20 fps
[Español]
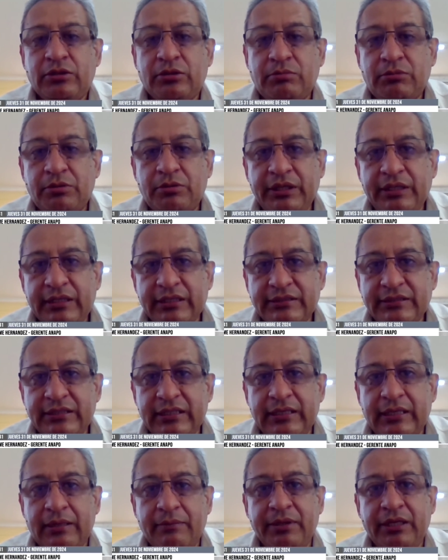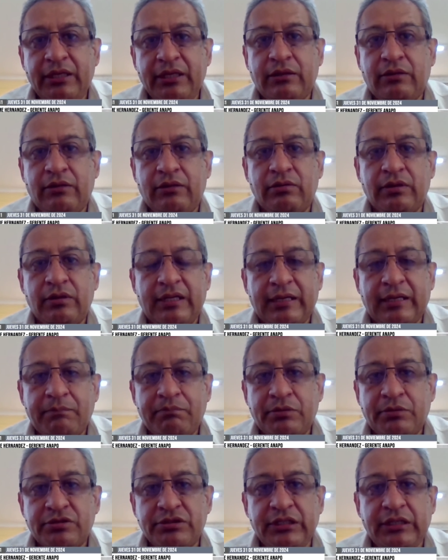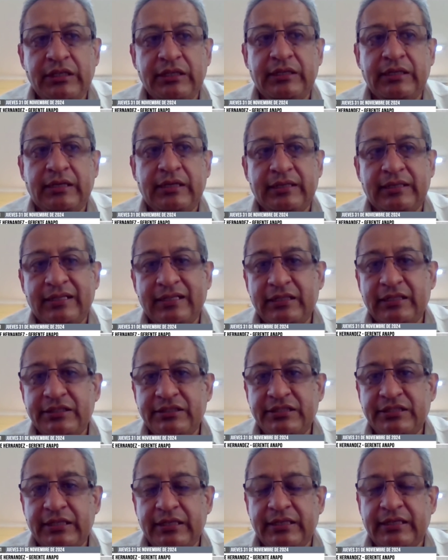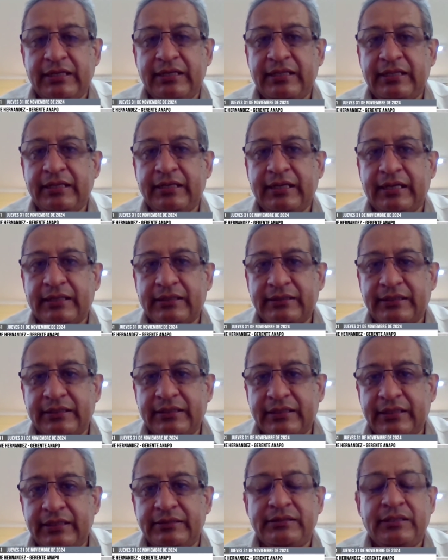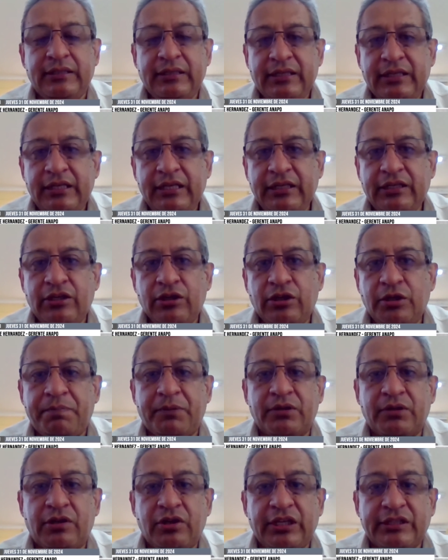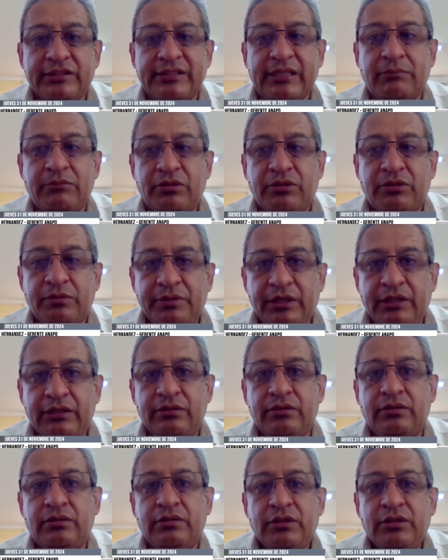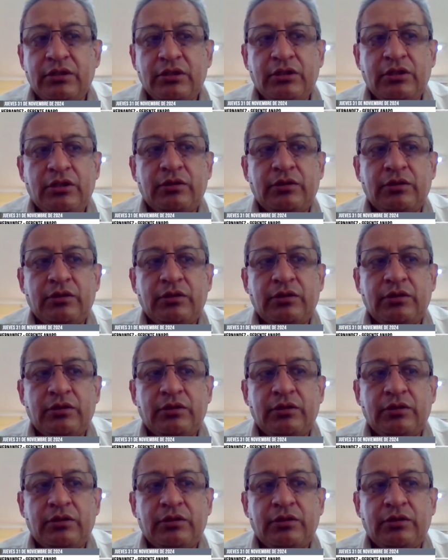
como viene a ser la avícola, la porcina, la lechera, la de carne de res, y que hoy por hoy estamos viendo